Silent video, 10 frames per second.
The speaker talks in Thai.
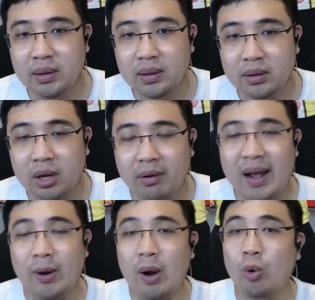ตอนแรก
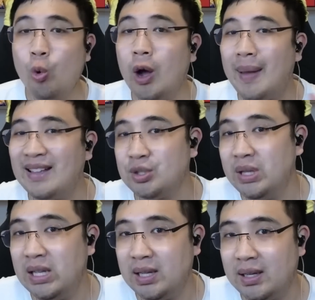เขาเข้าคู่กับแอนโท
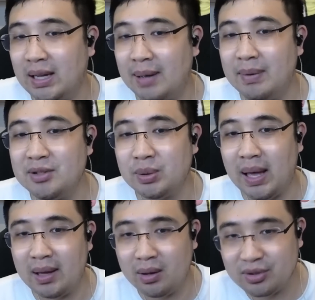นีนะครับ แล้วสุด
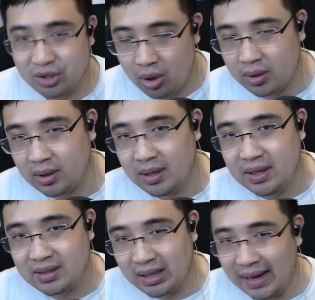ท้ายก็สอด
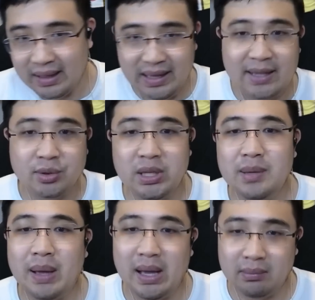สลัดหนีแอนโทนี
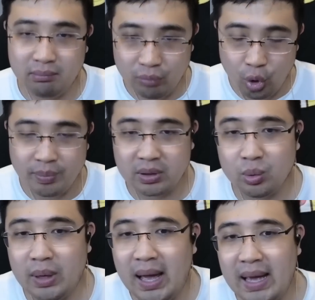มาโมงประตู
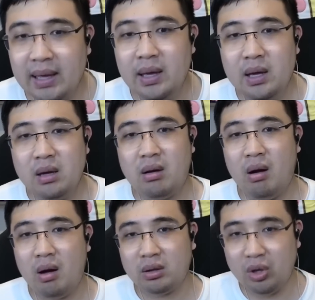ได้ ก็
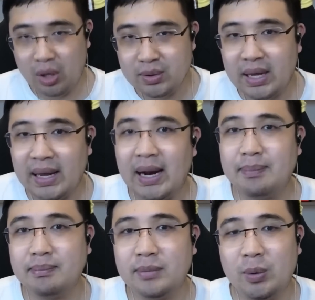ต้องเข้าใจครับ
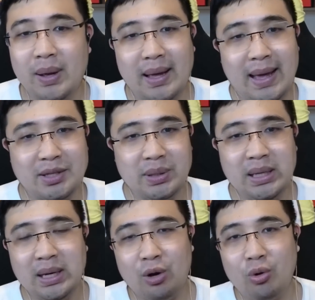เพราะว่าแอนโทนี
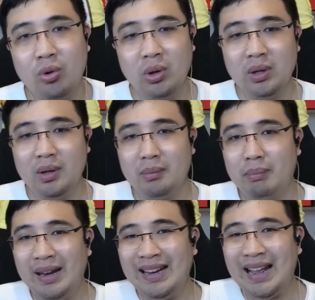เขา
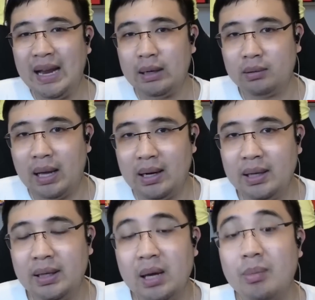ไม่ได้ถนัดการเล่น
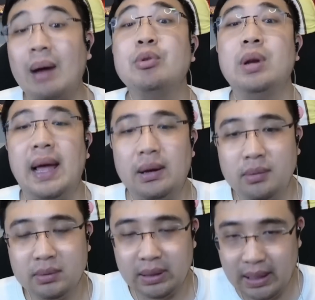เกมรับอยู่แล้ว
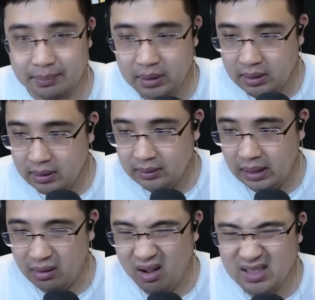นะครับ แต่
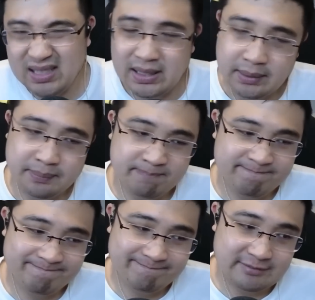ก็จริ
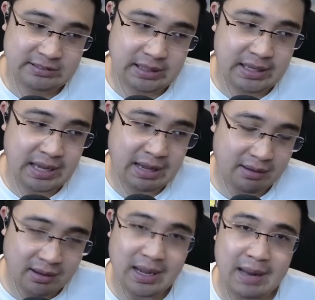งๆไอ้ไอ
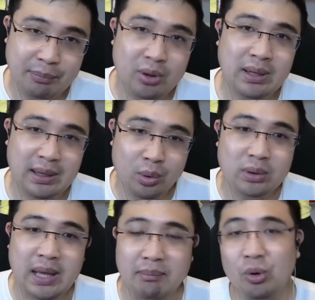เรื่องการป้องกันลูก
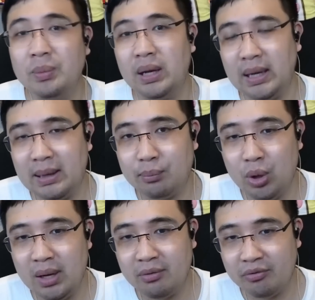แตะมุมเนี่ยนะครับ ผู้
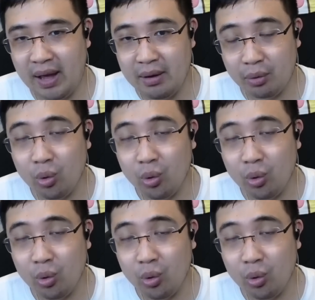เล่นฝ่ายรุก